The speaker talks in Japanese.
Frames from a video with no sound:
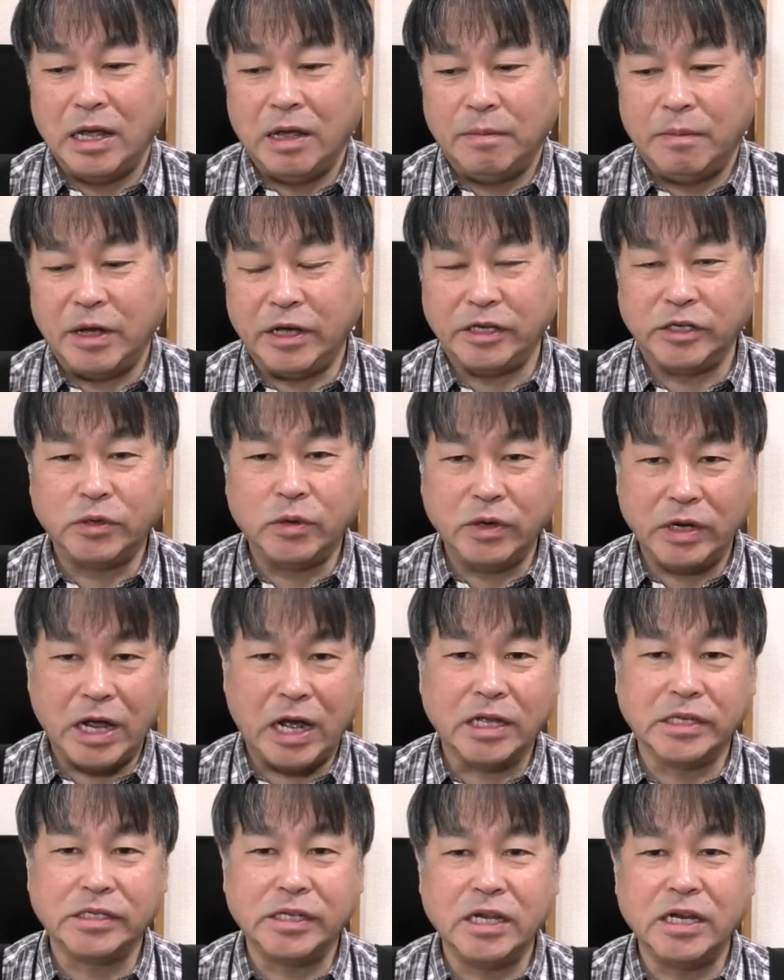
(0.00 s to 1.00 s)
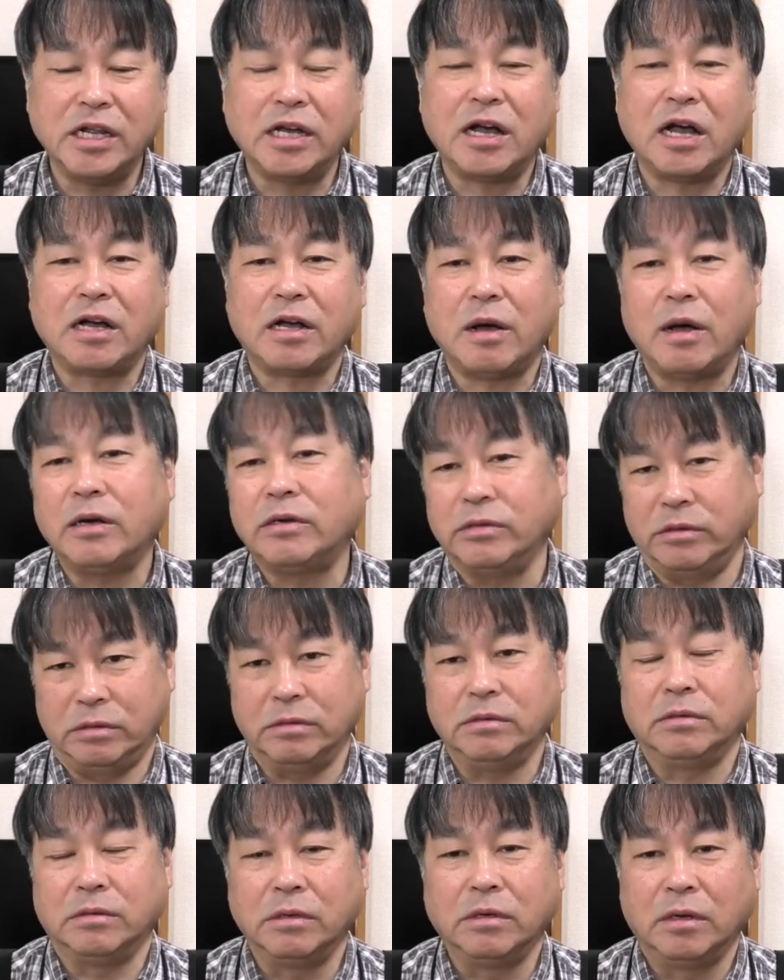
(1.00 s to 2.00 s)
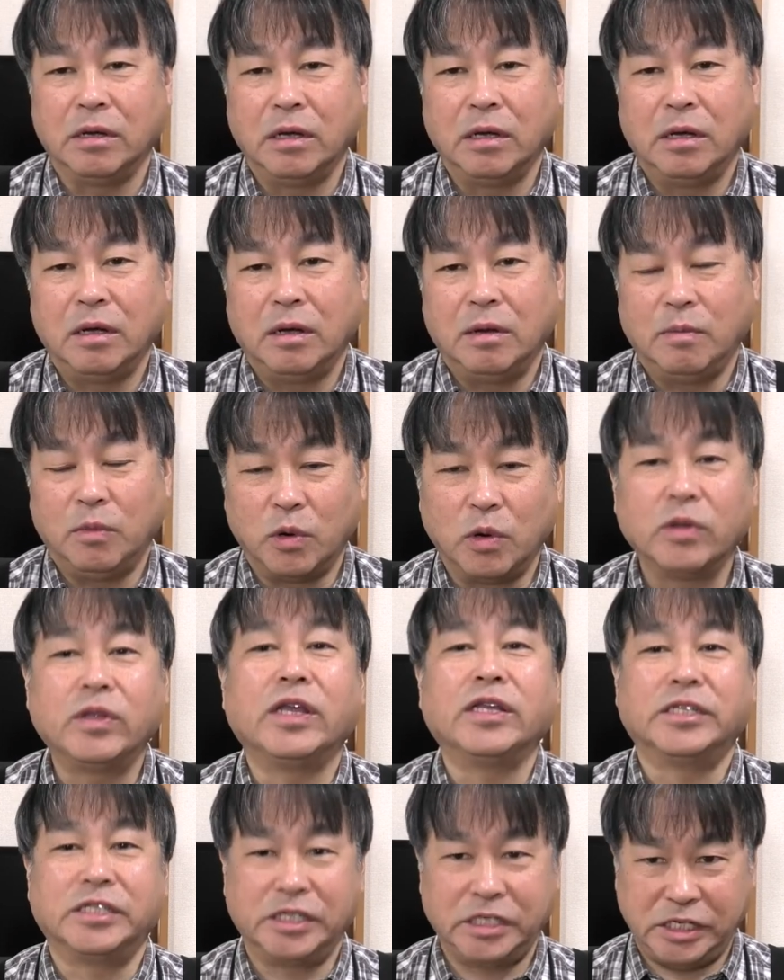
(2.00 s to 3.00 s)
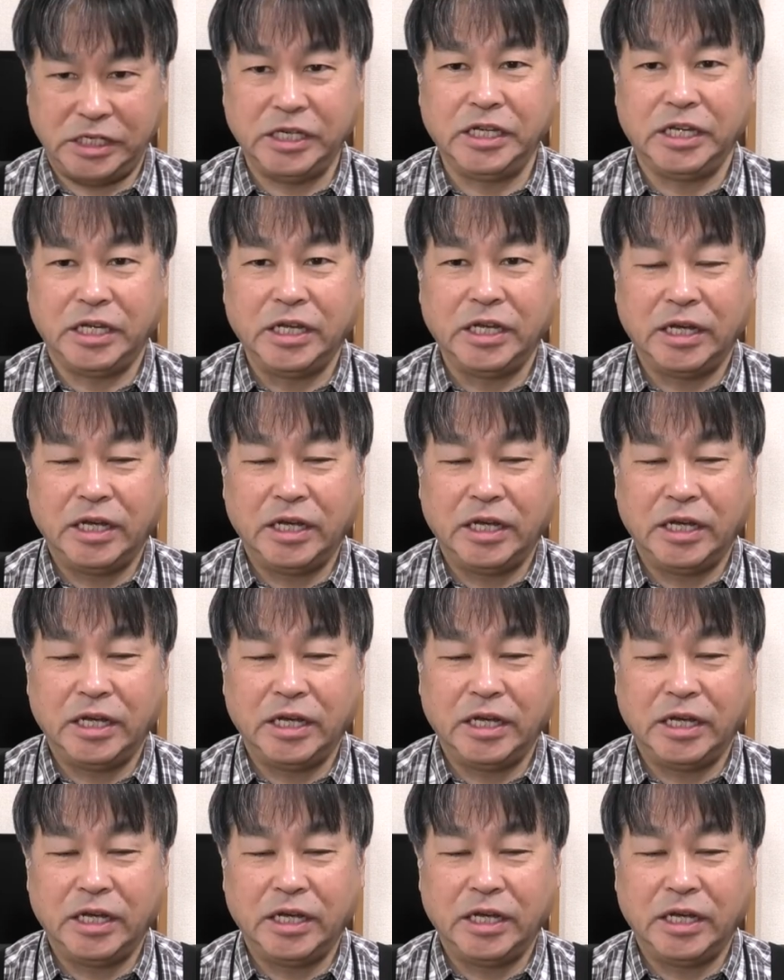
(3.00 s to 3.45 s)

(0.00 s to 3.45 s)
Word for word: まあ、非常に安全に関わるものですし